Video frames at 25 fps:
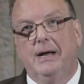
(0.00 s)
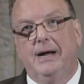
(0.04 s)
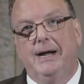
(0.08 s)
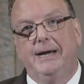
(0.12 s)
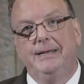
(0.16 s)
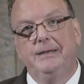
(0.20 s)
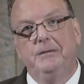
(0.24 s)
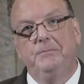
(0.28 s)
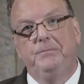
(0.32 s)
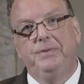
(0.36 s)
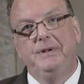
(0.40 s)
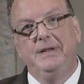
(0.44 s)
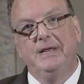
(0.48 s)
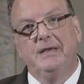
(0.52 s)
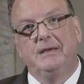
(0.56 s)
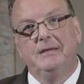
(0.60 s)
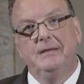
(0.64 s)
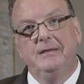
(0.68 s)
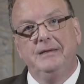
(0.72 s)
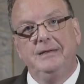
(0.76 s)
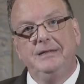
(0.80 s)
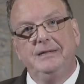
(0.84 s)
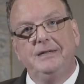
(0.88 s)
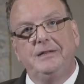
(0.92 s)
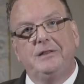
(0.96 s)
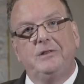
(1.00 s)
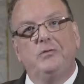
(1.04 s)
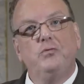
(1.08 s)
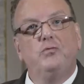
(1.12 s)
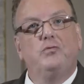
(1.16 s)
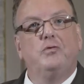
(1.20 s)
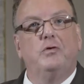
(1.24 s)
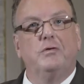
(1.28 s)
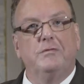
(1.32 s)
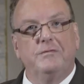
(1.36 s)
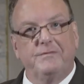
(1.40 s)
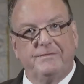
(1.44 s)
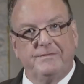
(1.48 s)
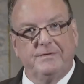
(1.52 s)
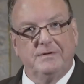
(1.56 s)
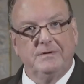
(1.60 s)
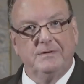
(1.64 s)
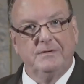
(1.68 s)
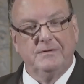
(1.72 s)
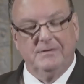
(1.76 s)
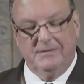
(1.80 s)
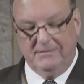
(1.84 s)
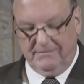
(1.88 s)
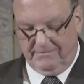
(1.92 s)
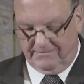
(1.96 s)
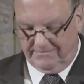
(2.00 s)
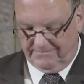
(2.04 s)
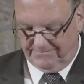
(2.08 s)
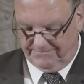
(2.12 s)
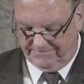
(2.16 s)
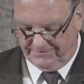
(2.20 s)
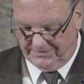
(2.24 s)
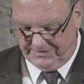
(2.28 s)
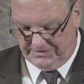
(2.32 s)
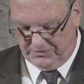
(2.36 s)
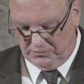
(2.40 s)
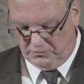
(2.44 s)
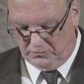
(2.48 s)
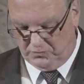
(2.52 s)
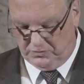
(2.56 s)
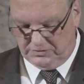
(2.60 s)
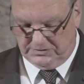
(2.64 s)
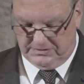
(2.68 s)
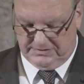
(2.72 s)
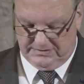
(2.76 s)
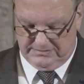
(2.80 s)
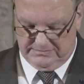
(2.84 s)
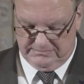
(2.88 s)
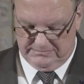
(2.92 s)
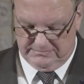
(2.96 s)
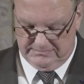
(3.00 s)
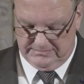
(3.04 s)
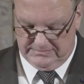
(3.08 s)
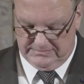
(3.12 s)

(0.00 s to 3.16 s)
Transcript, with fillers: einen Blick in die Zukunft versucht.